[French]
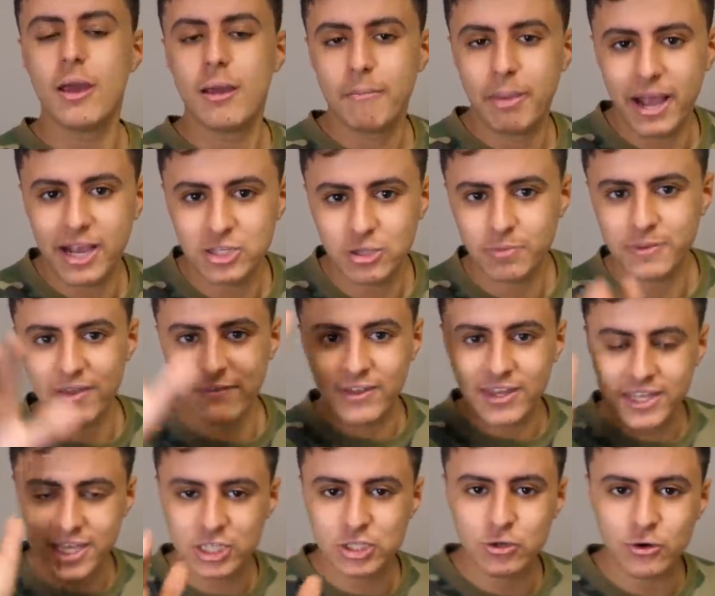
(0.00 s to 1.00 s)
Par exemple, il y avait
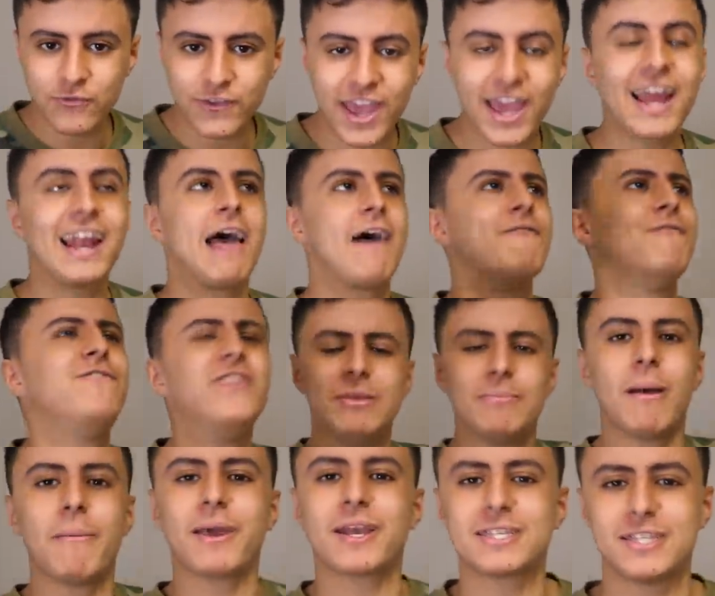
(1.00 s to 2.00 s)
une question, frère, la vie de
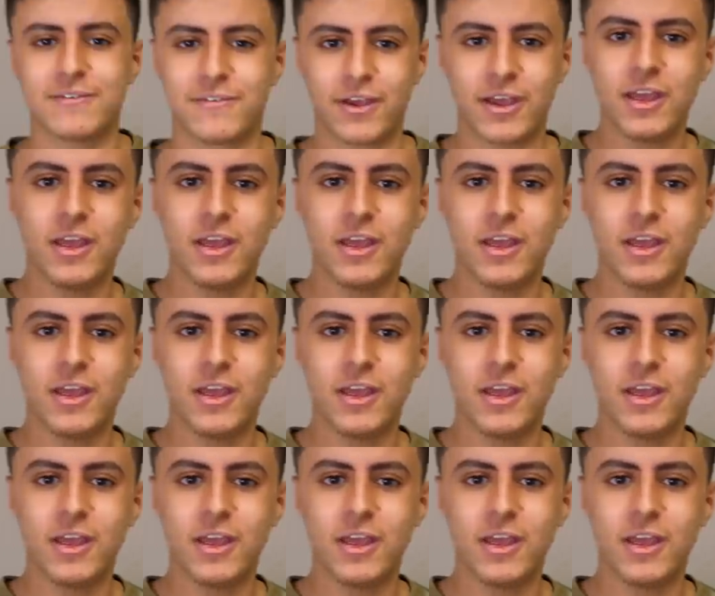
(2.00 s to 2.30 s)
ma mère que c'est vrai.